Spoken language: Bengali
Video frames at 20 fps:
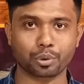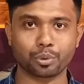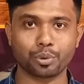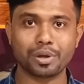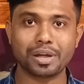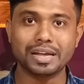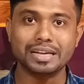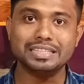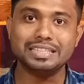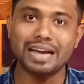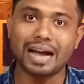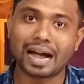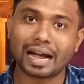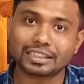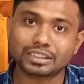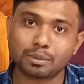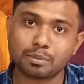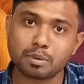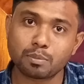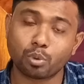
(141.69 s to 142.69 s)
করো যে
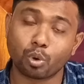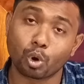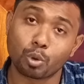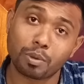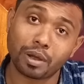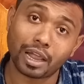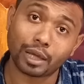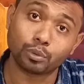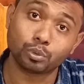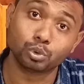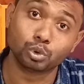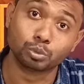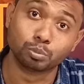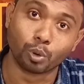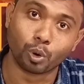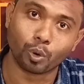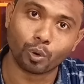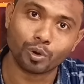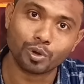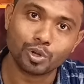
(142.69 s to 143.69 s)
আজ আমি ভোরবেলায়
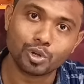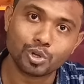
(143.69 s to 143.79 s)
উঠব